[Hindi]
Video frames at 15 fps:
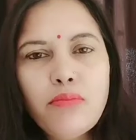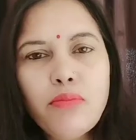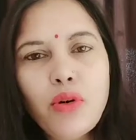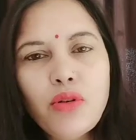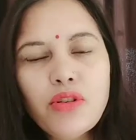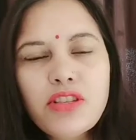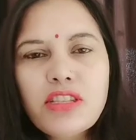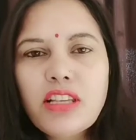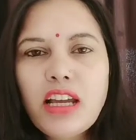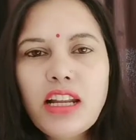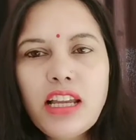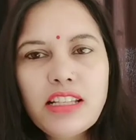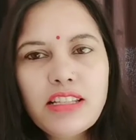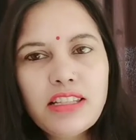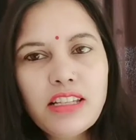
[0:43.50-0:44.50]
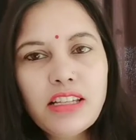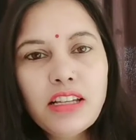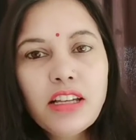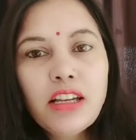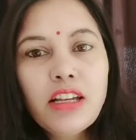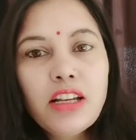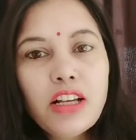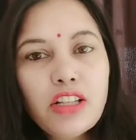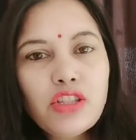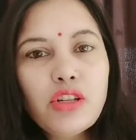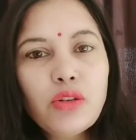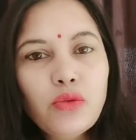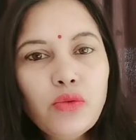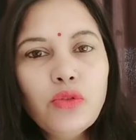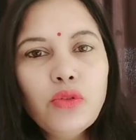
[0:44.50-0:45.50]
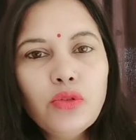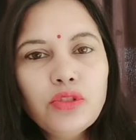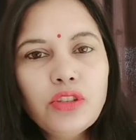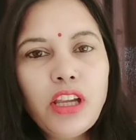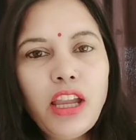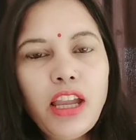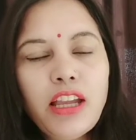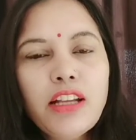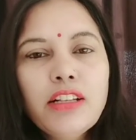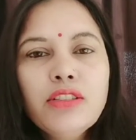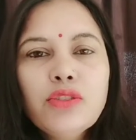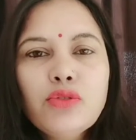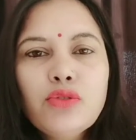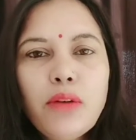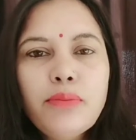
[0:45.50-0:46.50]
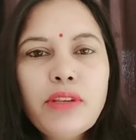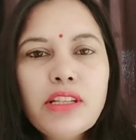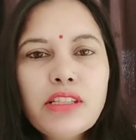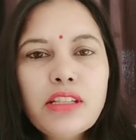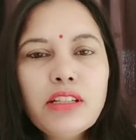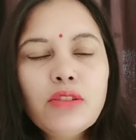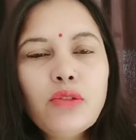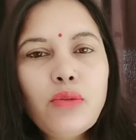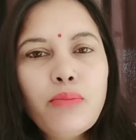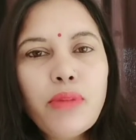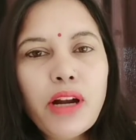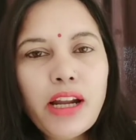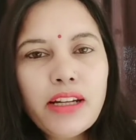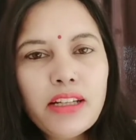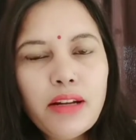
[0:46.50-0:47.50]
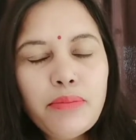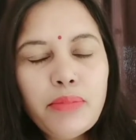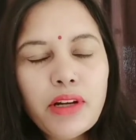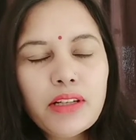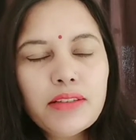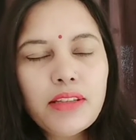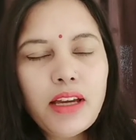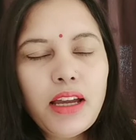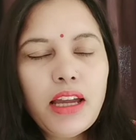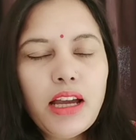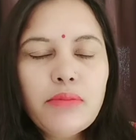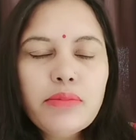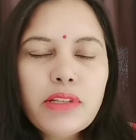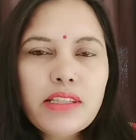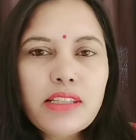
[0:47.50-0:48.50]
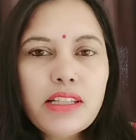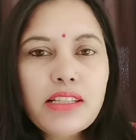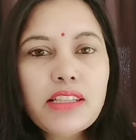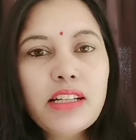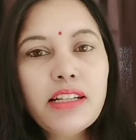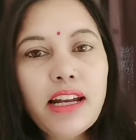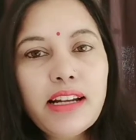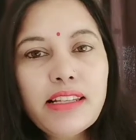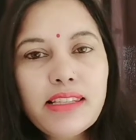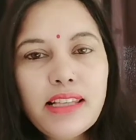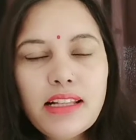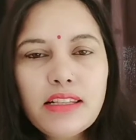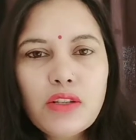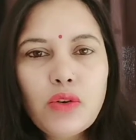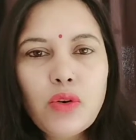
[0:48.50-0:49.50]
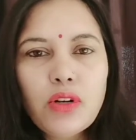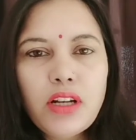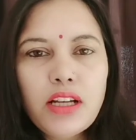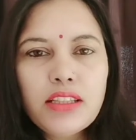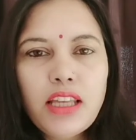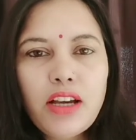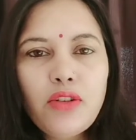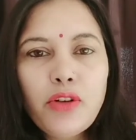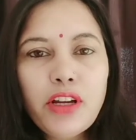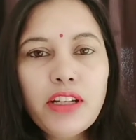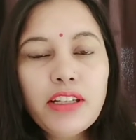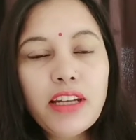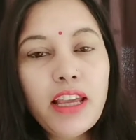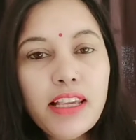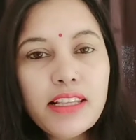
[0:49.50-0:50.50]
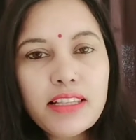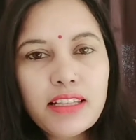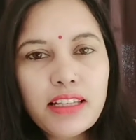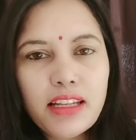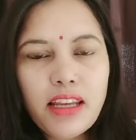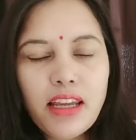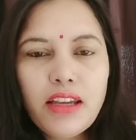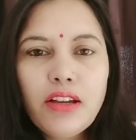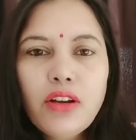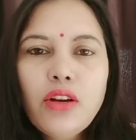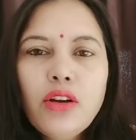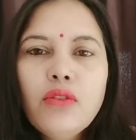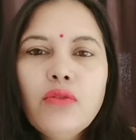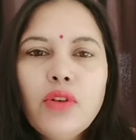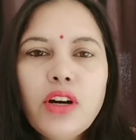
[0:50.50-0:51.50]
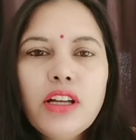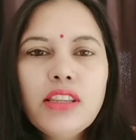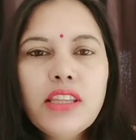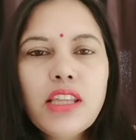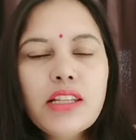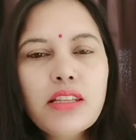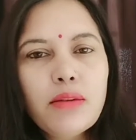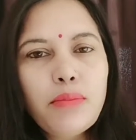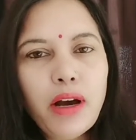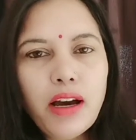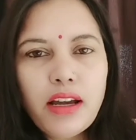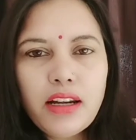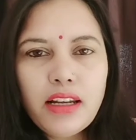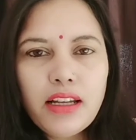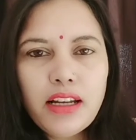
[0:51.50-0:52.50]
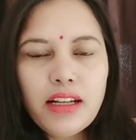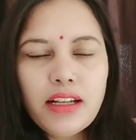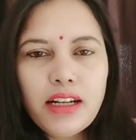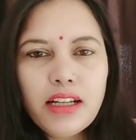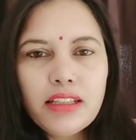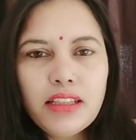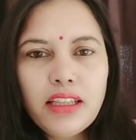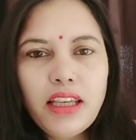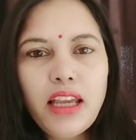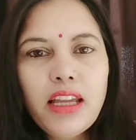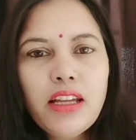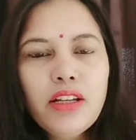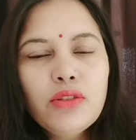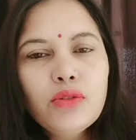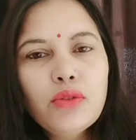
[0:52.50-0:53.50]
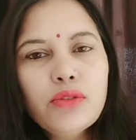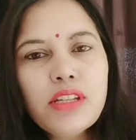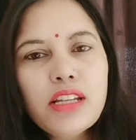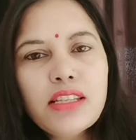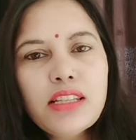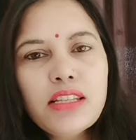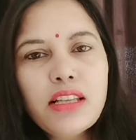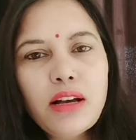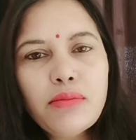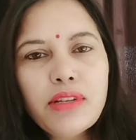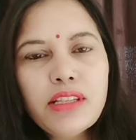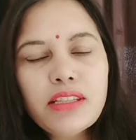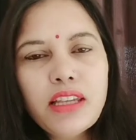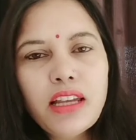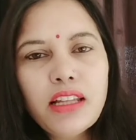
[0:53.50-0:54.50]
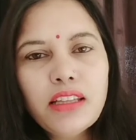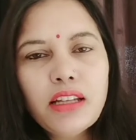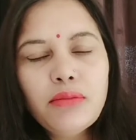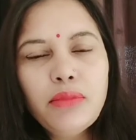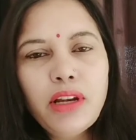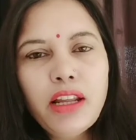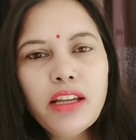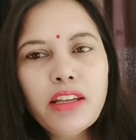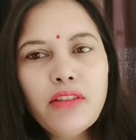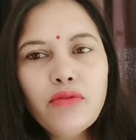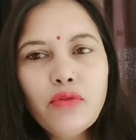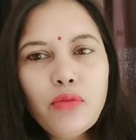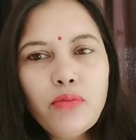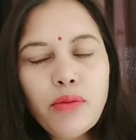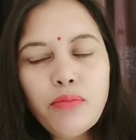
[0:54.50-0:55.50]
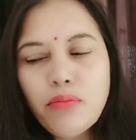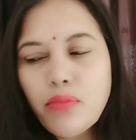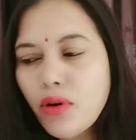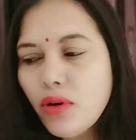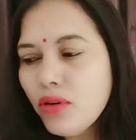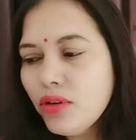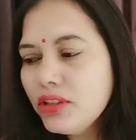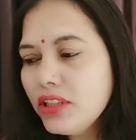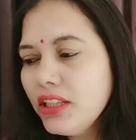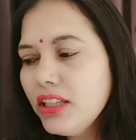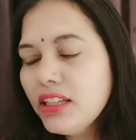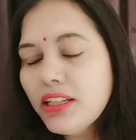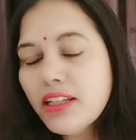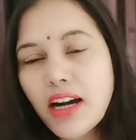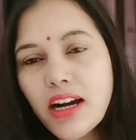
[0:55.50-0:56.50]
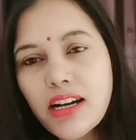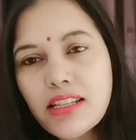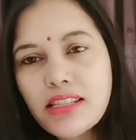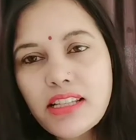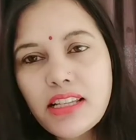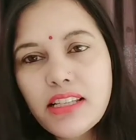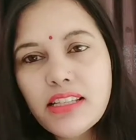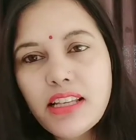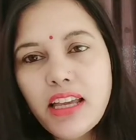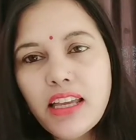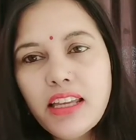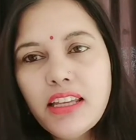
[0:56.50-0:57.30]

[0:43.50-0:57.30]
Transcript: बहुत सारे अच्छे अच्छे गुण होते हैं जो आपकी स्किन को ब्राइटन अप करता है आपकी स्किन से डेड सेल्स को हटाता है और एक नई स्किन है वो अंदर से बाहर निकल कर आती है दूसरी चीज़ हम इसके अंदर मिलाएंगे वो भी बहुत ही खास चीज़ है